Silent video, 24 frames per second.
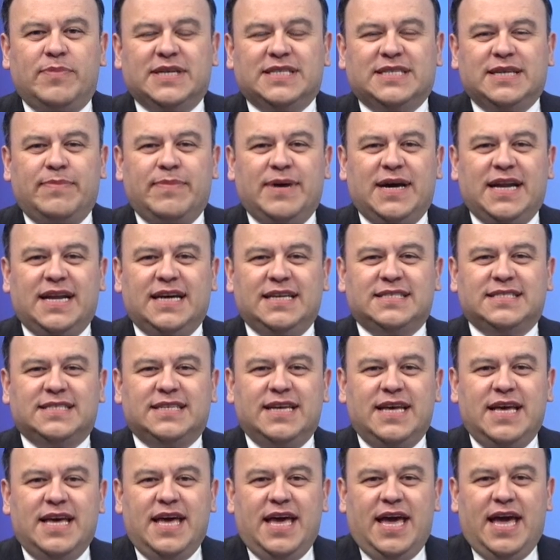semanas,
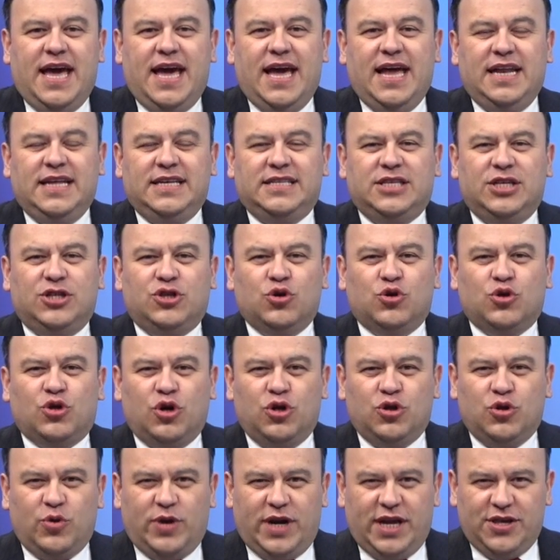el Instituto
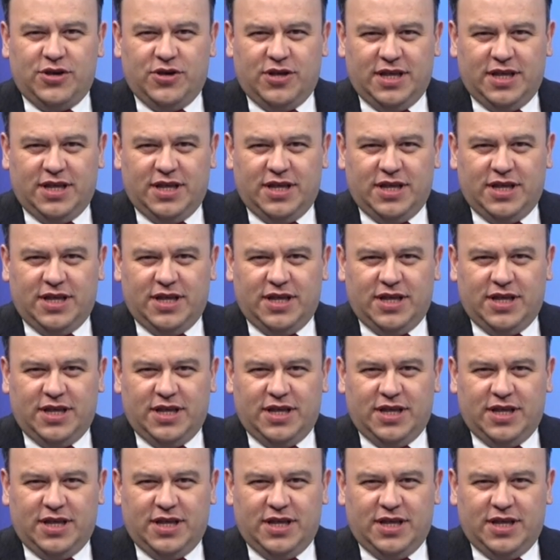Hondureño